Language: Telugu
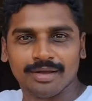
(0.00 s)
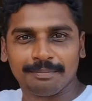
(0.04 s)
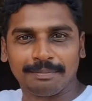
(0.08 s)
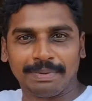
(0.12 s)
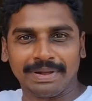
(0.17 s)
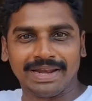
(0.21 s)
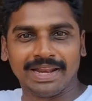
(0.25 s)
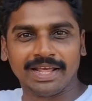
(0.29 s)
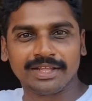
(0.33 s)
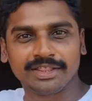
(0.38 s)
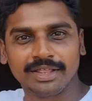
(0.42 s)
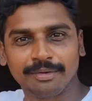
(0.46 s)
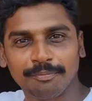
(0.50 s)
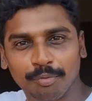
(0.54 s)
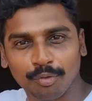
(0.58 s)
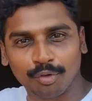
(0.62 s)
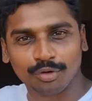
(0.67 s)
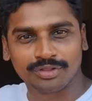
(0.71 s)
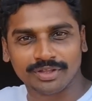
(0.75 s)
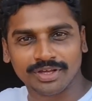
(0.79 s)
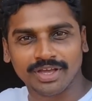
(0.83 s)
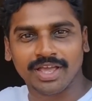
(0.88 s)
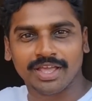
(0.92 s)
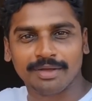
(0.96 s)
పెళ్ళైతే
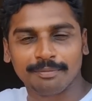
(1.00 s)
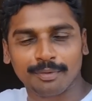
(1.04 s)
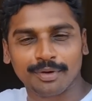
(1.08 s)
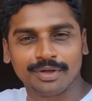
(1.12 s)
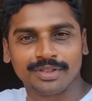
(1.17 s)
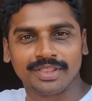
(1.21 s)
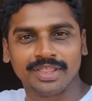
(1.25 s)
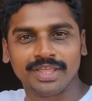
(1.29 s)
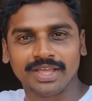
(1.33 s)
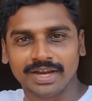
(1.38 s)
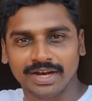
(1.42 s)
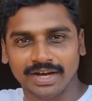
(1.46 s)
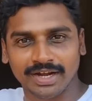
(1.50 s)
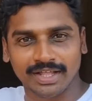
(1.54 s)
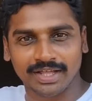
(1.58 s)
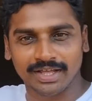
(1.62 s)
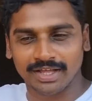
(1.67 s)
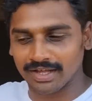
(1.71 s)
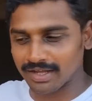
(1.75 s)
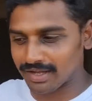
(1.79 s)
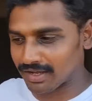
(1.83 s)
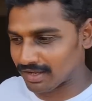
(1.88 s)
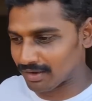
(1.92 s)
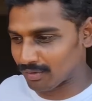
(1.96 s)
పూర్తిగా అయిపోయింది ఇక్కడ
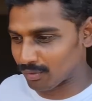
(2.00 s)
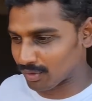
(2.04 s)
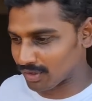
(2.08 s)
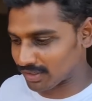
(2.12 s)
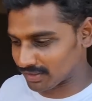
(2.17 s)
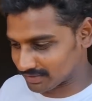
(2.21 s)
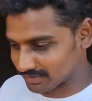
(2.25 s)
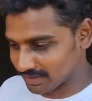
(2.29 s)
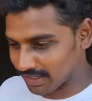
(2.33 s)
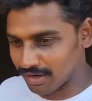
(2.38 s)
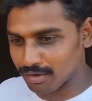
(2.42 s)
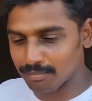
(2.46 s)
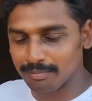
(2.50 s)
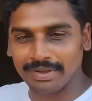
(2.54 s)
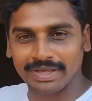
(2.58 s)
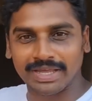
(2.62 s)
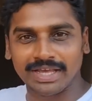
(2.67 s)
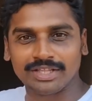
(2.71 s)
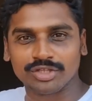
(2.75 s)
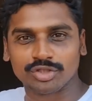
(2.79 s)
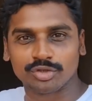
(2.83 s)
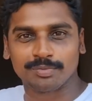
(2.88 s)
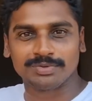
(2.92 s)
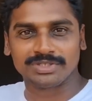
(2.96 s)
ఒక స్థలం మీకు
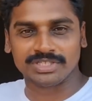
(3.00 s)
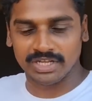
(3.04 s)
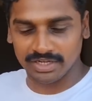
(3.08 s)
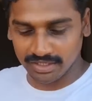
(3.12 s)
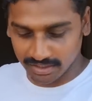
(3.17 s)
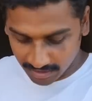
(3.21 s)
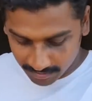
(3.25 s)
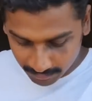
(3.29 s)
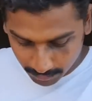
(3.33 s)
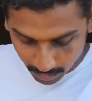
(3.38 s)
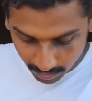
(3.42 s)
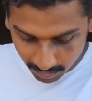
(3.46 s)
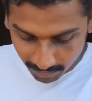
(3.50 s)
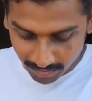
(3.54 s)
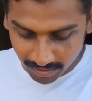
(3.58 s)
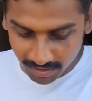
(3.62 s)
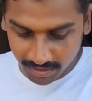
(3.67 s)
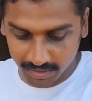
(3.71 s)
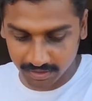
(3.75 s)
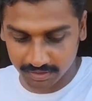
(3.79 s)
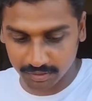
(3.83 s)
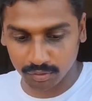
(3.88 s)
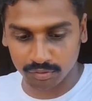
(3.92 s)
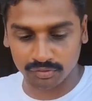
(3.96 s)
అయితే చూపించాను కదా
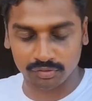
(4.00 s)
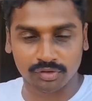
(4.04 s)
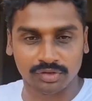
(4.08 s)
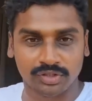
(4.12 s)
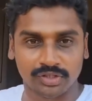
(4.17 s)
మగవాళ్ళకి కోసం